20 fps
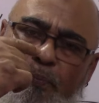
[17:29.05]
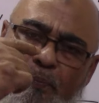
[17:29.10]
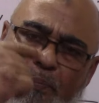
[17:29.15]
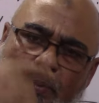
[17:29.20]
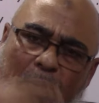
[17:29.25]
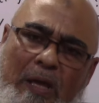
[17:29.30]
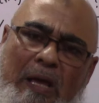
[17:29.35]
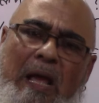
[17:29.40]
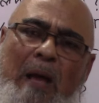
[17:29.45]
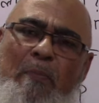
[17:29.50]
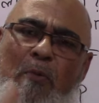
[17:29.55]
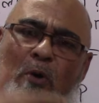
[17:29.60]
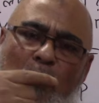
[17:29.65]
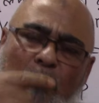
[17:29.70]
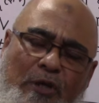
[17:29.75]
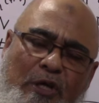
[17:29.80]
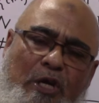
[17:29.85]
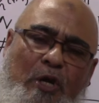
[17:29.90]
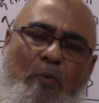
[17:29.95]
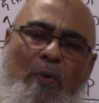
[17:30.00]
পি এবং
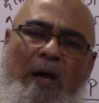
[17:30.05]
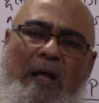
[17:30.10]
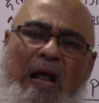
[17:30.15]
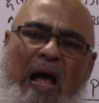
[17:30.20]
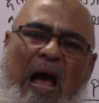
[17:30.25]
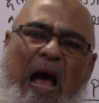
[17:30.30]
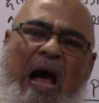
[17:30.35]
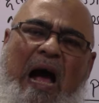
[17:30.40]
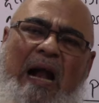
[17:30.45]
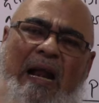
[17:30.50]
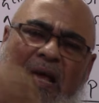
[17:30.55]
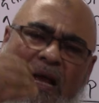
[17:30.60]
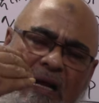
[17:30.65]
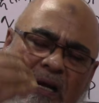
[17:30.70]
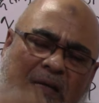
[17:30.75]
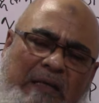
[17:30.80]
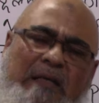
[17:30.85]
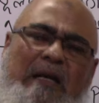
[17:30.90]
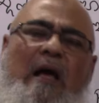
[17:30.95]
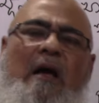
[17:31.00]
কিউ এর
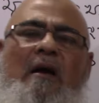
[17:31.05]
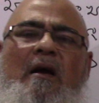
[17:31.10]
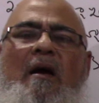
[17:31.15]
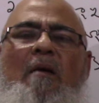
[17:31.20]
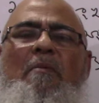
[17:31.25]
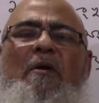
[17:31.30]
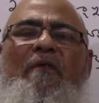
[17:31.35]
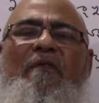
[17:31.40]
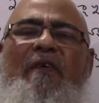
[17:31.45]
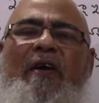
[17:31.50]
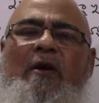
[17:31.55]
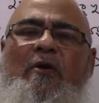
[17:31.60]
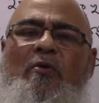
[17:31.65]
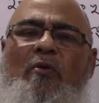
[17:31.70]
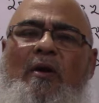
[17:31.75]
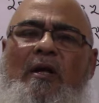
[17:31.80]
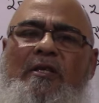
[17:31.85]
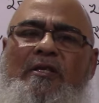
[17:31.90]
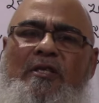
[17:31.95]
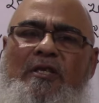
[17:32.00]
আরেকটা কমন
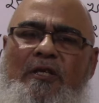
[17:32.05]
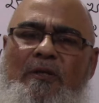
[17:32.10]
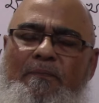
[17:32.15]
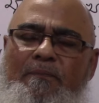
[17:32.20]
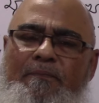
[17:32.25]
ফ্যাক্টর আছে